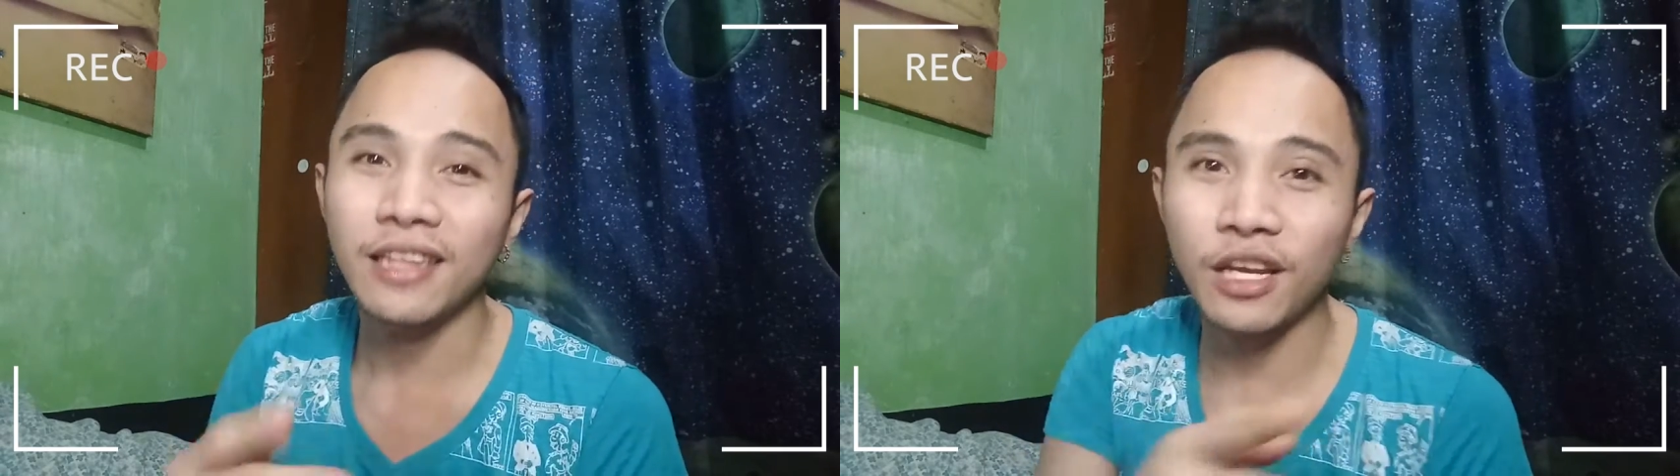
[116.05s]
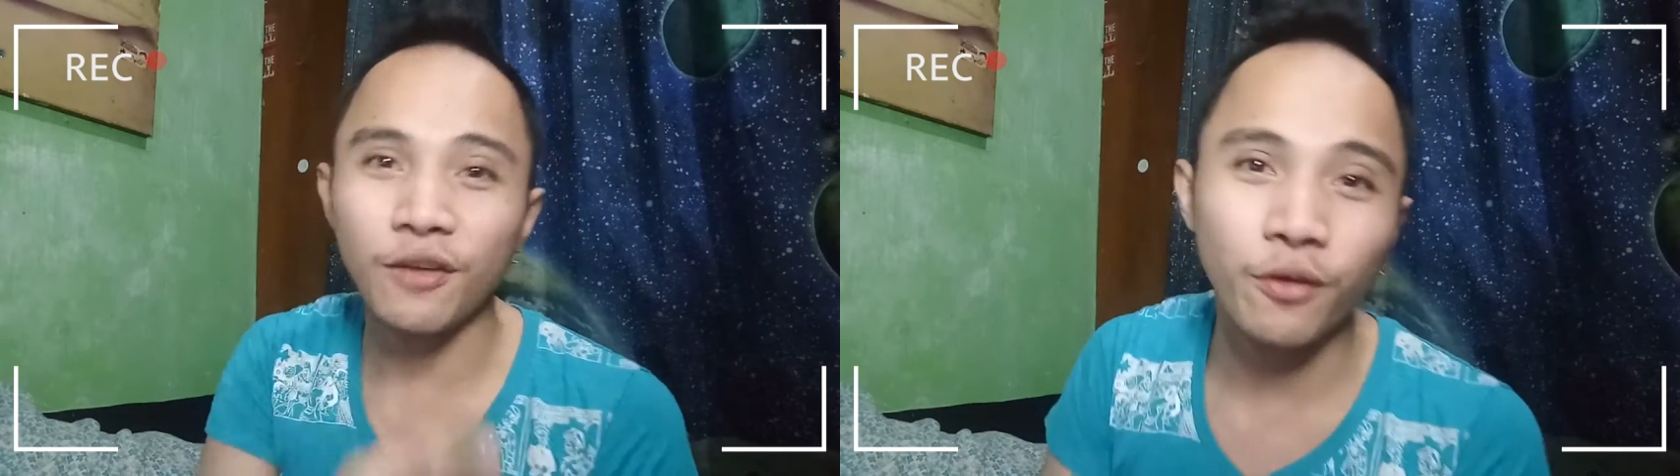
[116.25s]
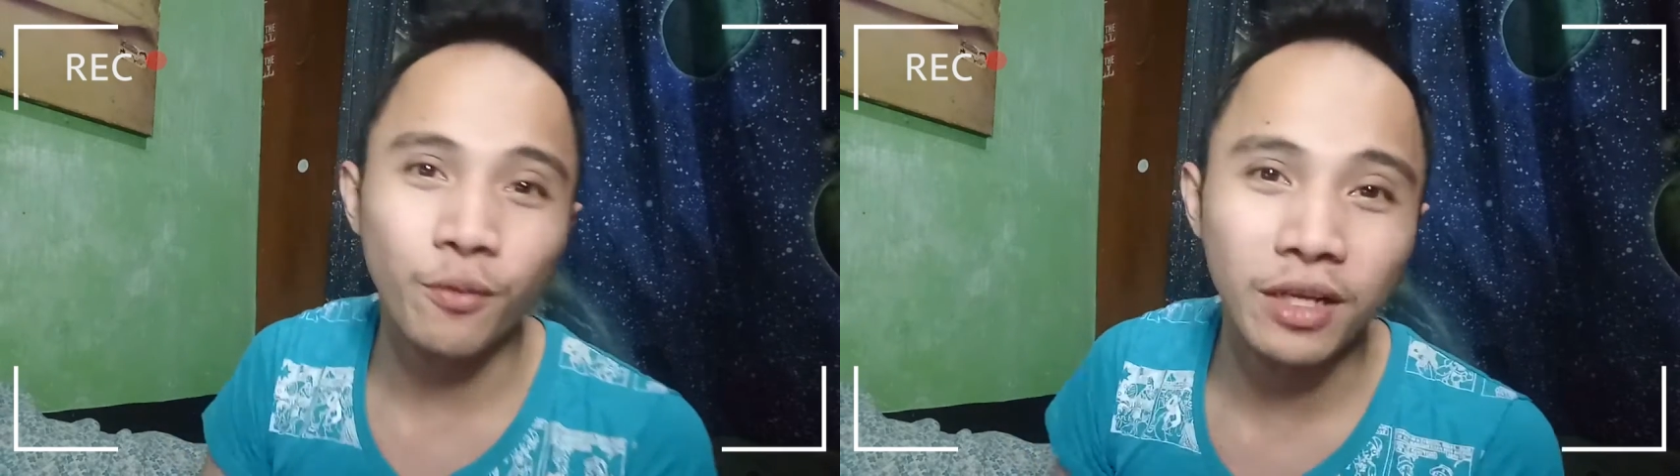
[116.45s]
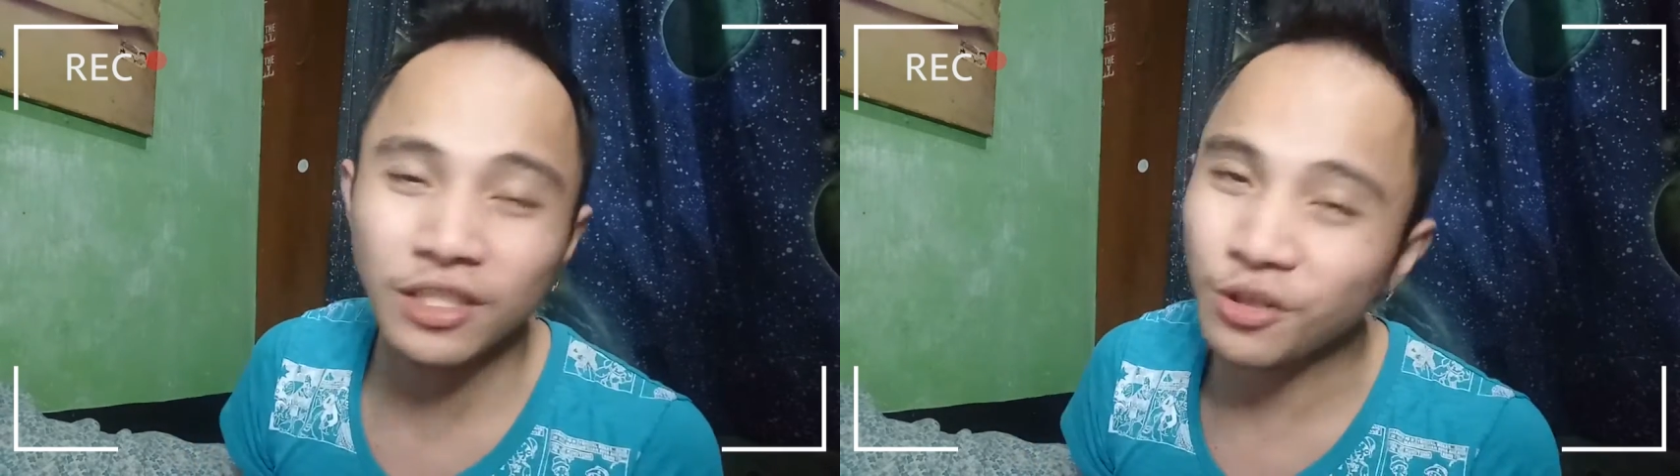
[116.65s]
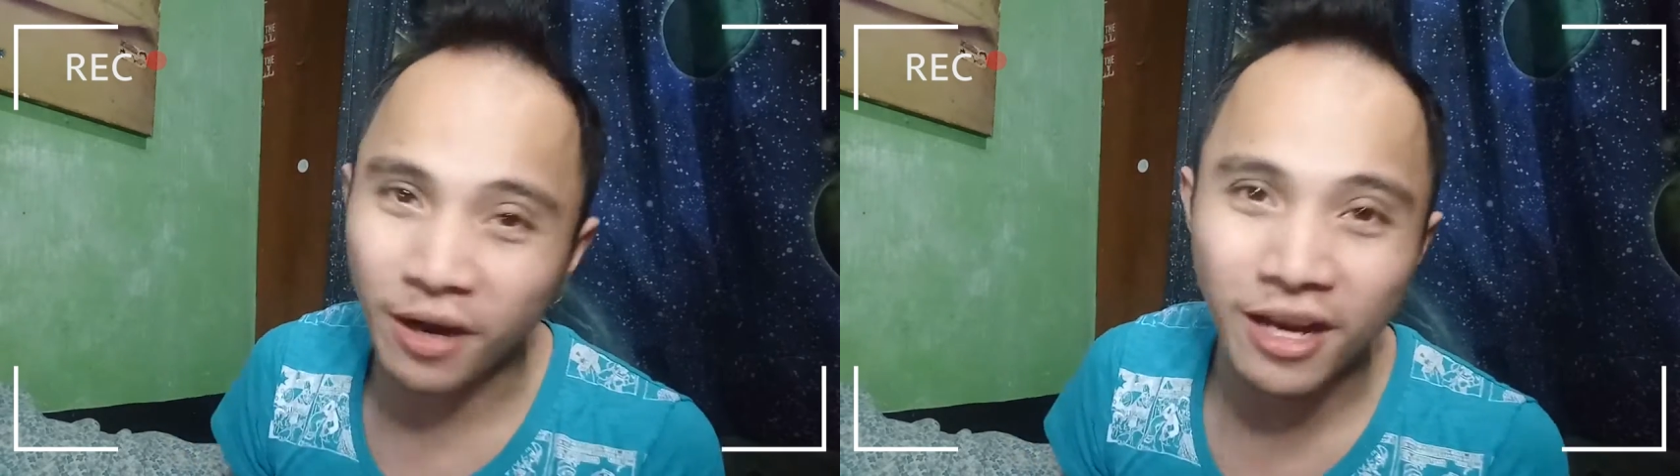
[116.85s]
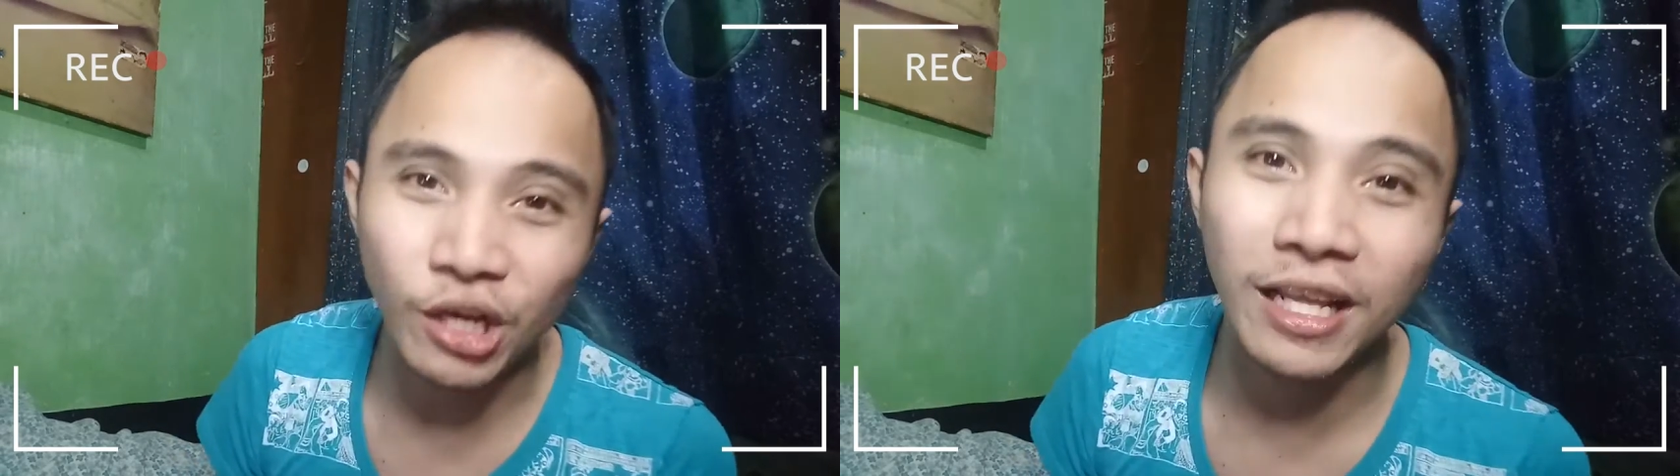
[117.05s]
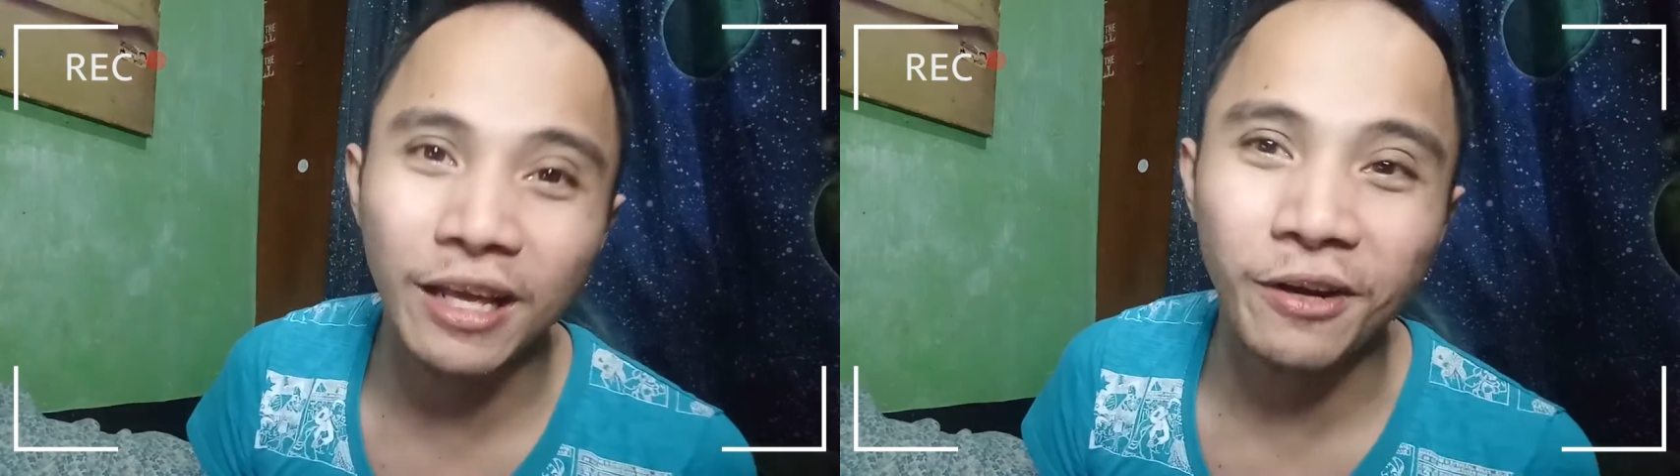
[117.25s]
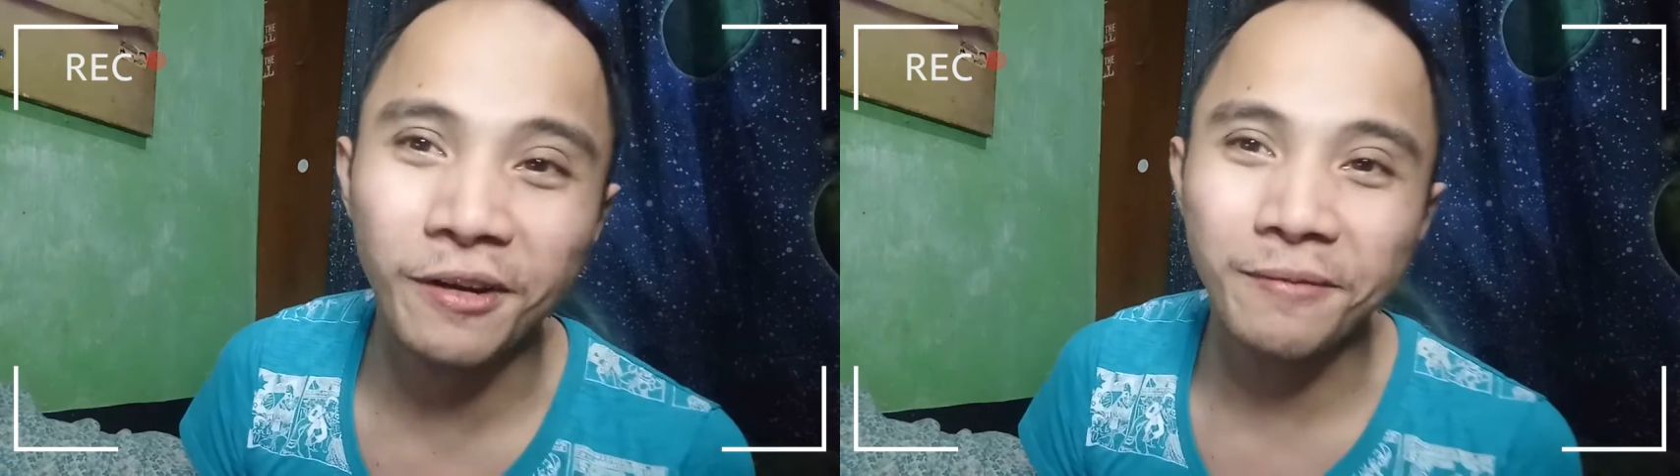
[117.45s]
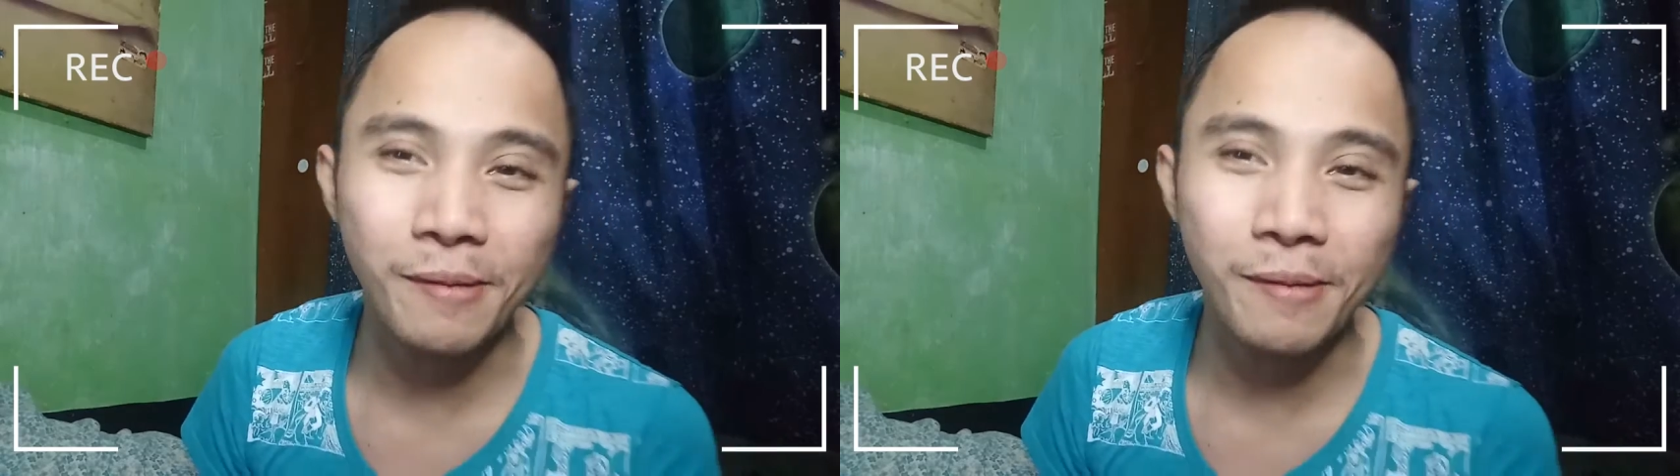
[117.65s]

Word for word: Thank you for watching Ray Cordero,